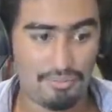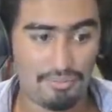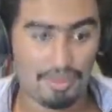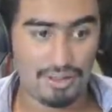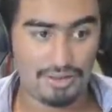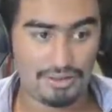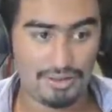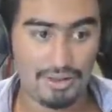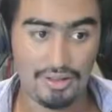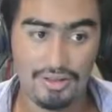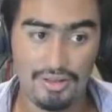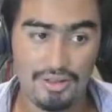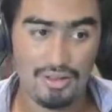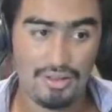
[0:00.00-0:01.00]
Pues no,
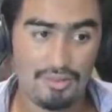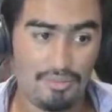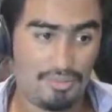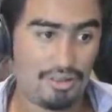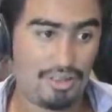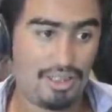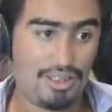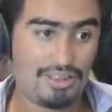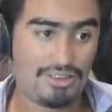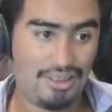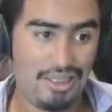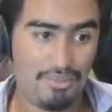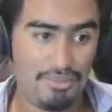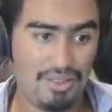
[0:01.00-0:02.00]
porque es
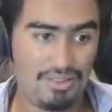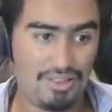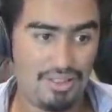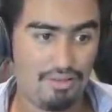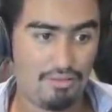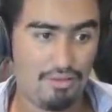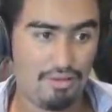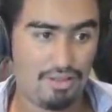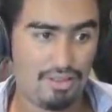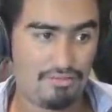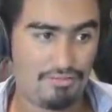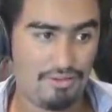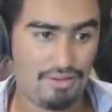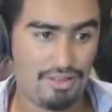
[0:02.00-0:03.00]
solamente el juego de
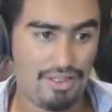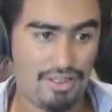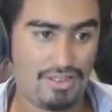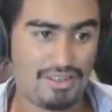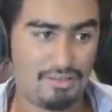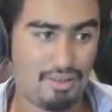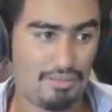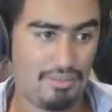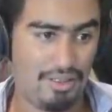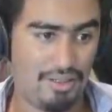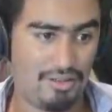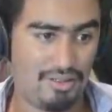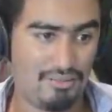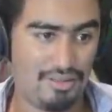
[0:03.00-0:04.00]
Fortnite que se me
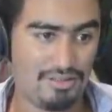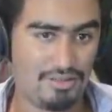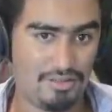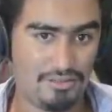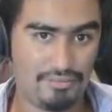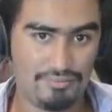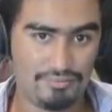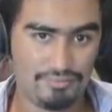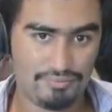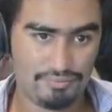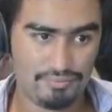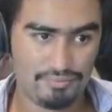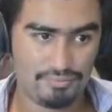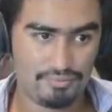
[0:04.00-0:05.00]
pega, los demás no.
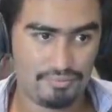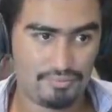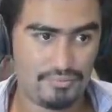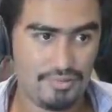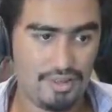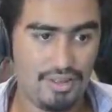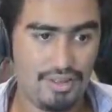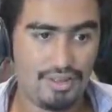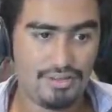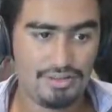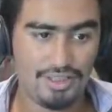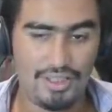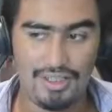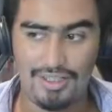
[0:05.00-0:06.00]

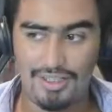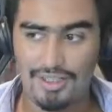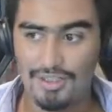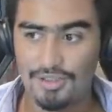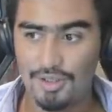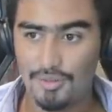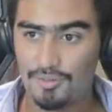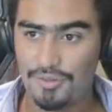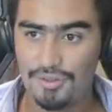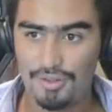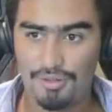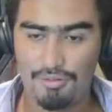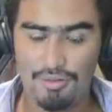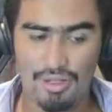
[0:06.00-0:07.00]
O sea, yo
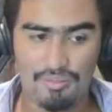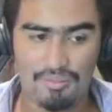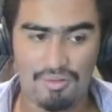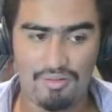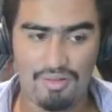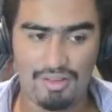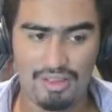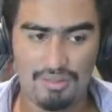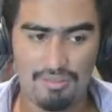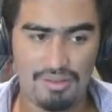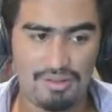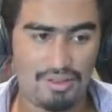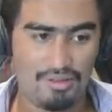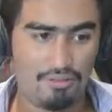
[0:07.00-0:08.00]
puedo jugar
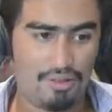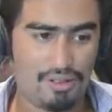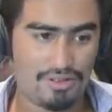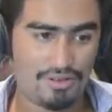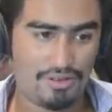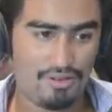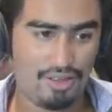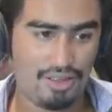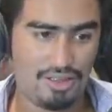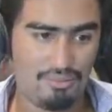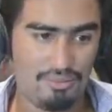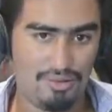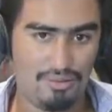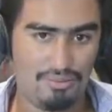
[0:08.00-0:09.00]
perfectamente el Warzone que
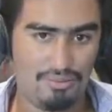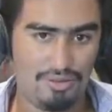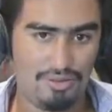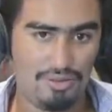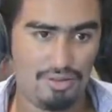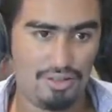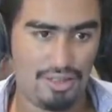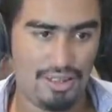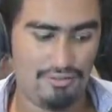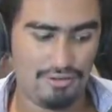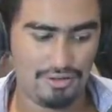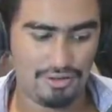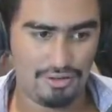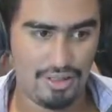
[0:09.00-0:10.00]
te pide un montón de
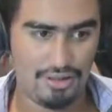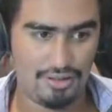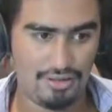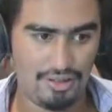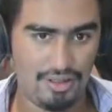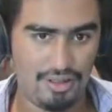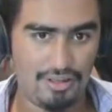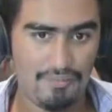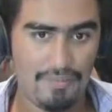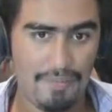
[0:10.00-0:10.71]
gráficos, toda tontería.